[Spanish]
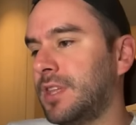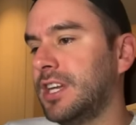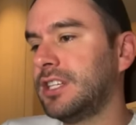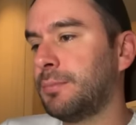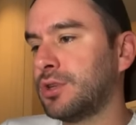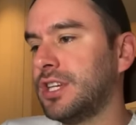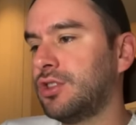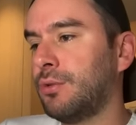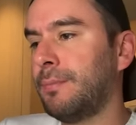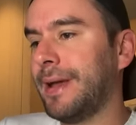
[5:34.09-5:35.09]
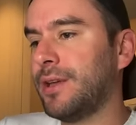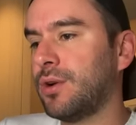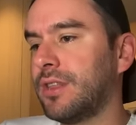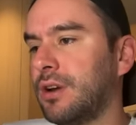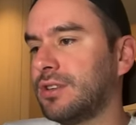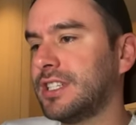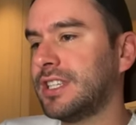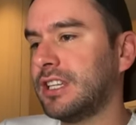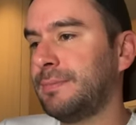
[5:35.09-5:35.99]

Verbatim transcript: 15% mayor de lo que se está